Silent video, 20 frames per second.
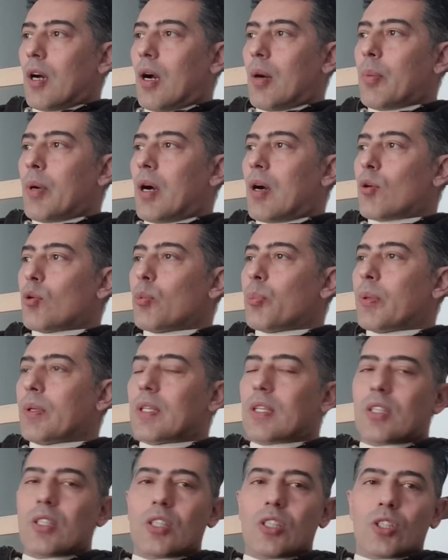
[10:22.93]
Ama
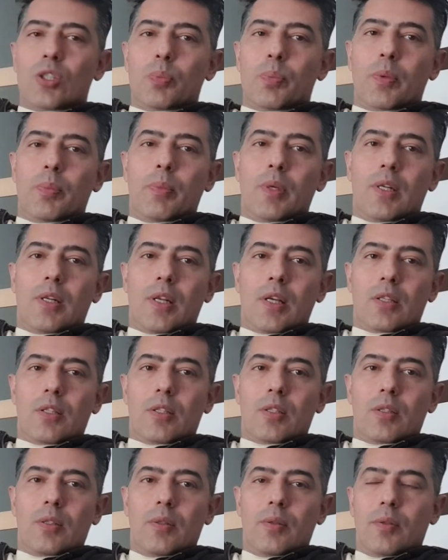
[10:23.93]
Avrupa'daki hiçbir
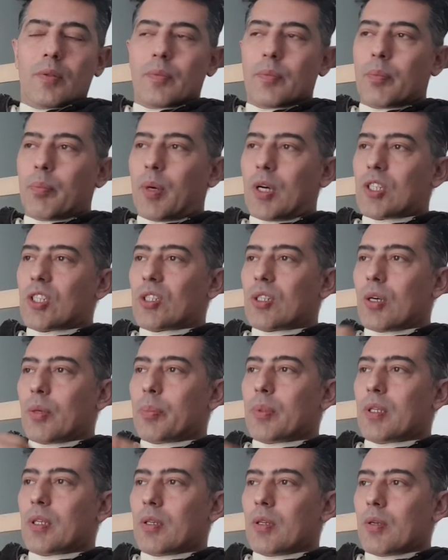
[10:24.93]
millet
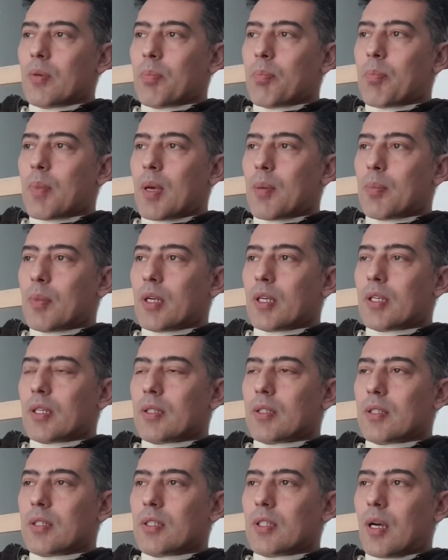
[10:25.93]
başka bir
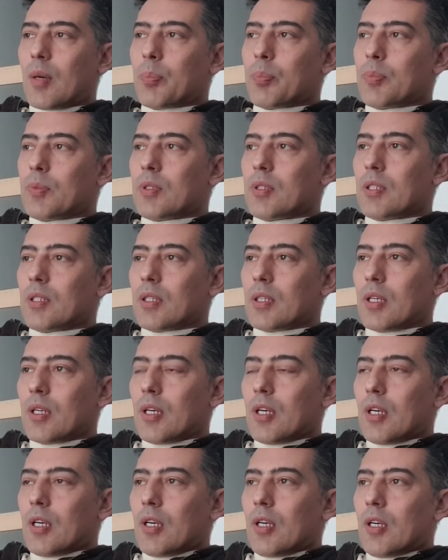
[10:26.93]
memleketin yaptığı